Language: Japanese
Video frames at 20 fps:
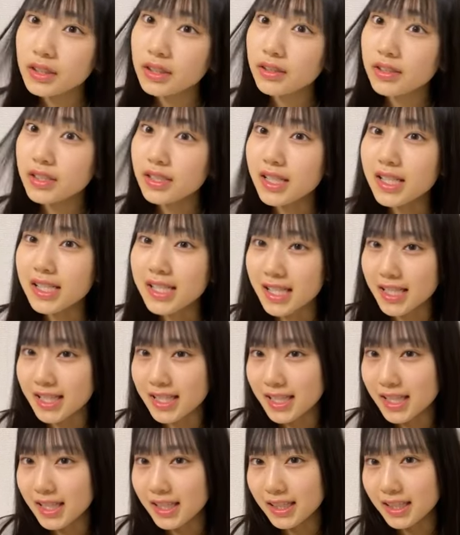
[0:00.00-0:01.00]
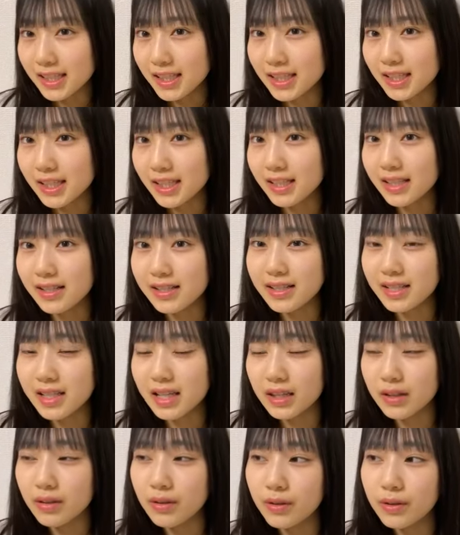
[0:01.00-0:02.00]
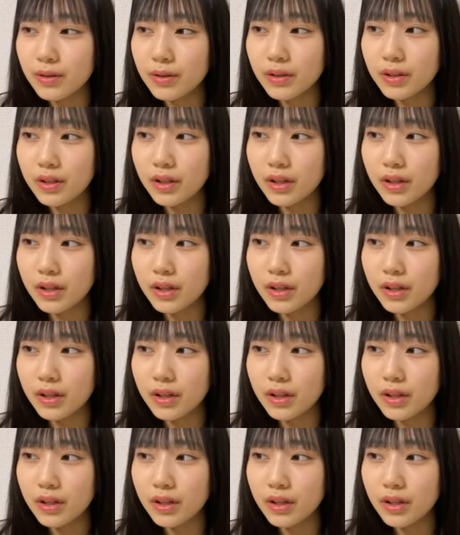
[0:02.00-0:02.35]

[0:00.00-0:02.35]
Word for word: 表紙はさせていただいたんですけど